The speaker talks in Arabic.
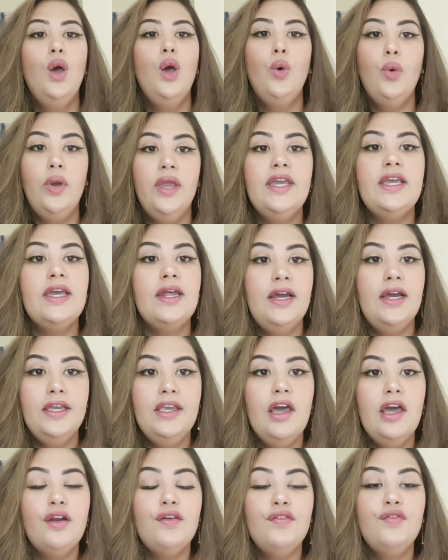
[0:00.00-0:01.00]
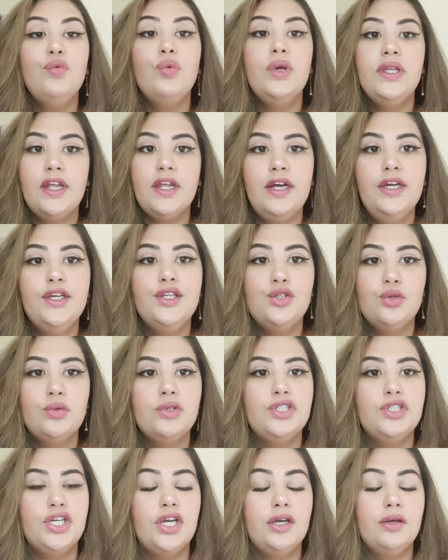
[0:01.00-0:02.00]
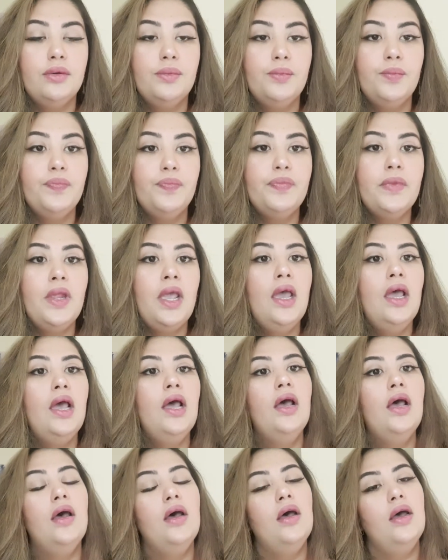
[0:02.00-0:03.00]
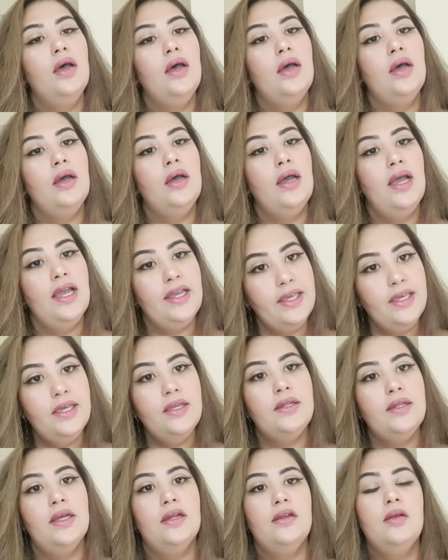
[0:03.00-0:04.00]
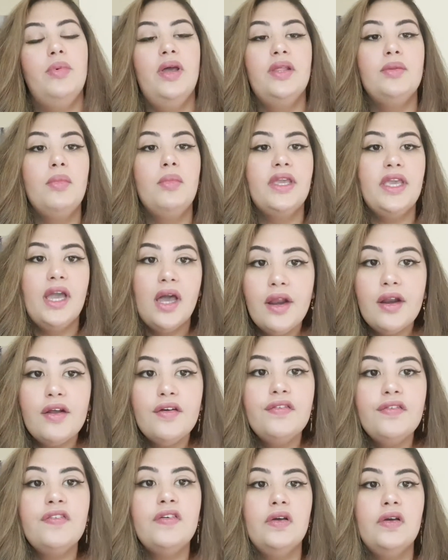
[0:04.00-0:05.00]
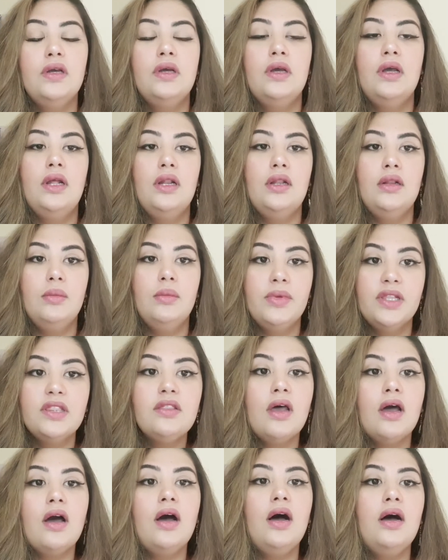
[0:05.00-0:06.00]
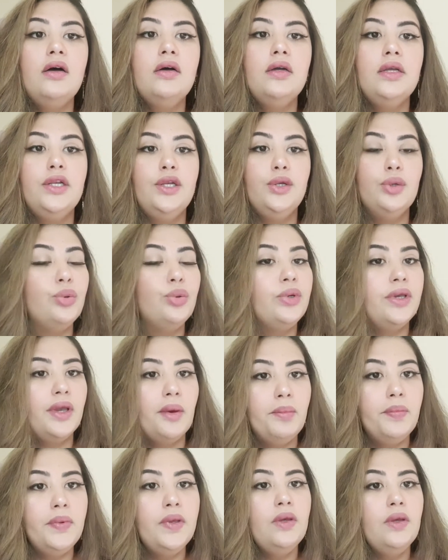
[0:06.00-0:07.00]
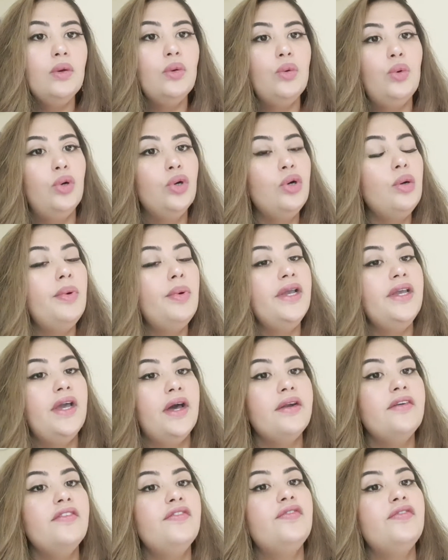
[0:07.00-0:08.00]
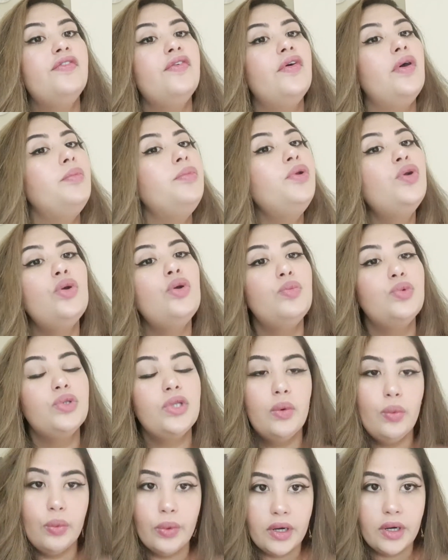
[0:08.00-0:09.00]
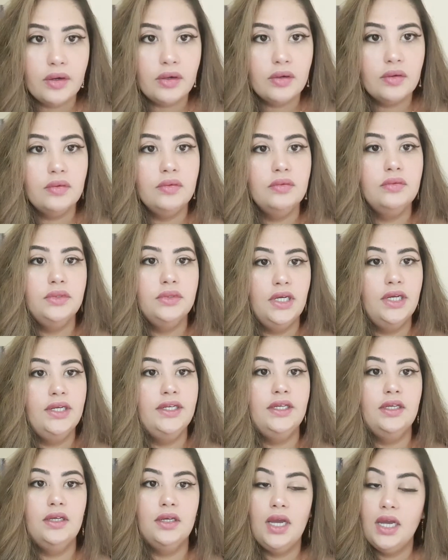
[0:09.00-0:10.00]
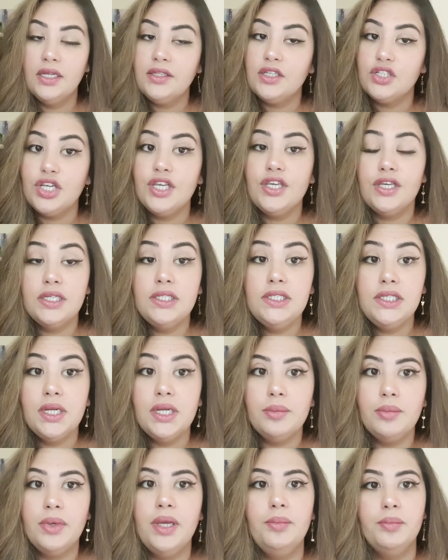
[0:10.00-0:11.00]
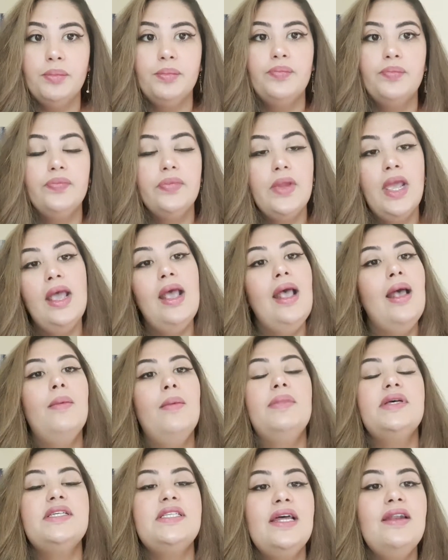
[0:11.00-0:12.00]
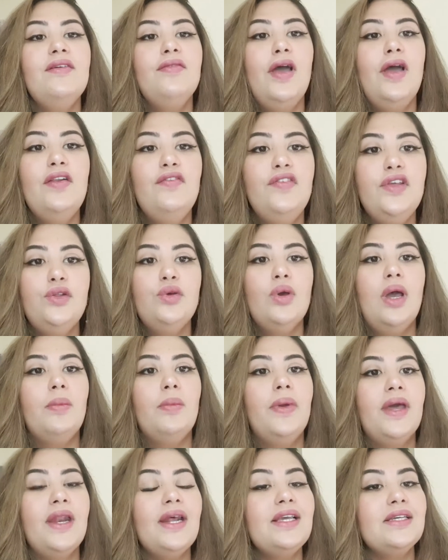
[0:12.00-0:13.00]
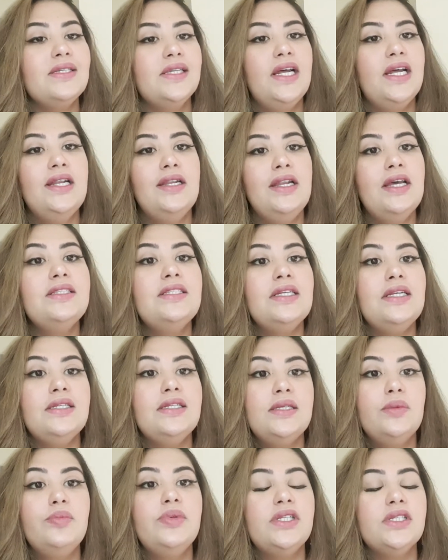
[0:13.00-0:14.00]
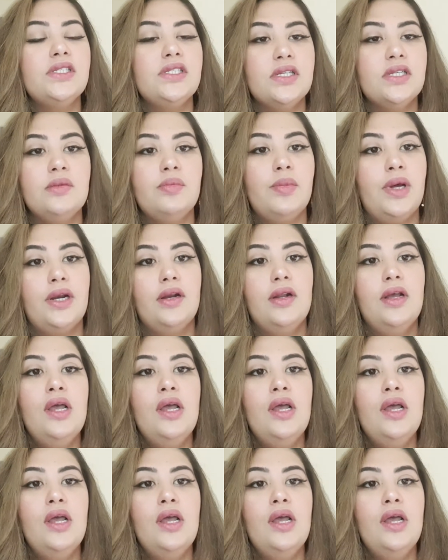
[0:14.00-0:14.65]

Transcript: وهيك راح يعرف وين راح يتوجه آه، اكيد يعني بعد ما يعرف آه، المنطقه اللي هو يبي وعقبها يعرف منو المطور يعني هذا شيء كتير مهم بس انا في هالفيديو ابي اركز على الناس اللي تبي تستثمر